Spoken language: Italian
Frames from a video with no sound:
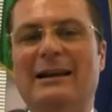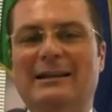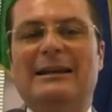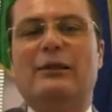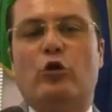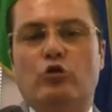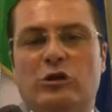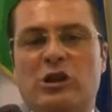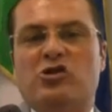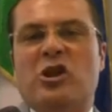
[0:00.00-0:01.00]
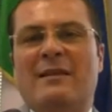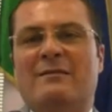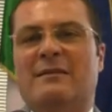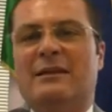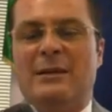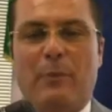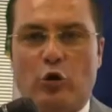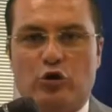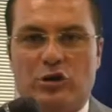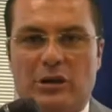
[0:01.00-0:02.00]
del contingente di
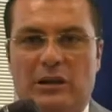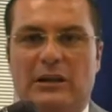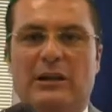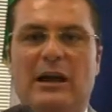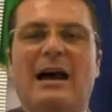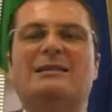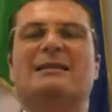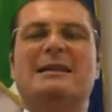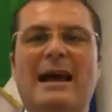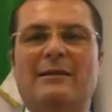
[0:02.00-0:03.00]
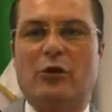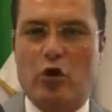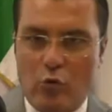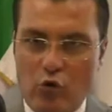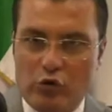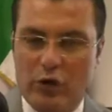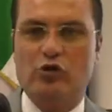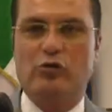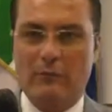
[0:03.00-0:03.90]
posti assegnati al comune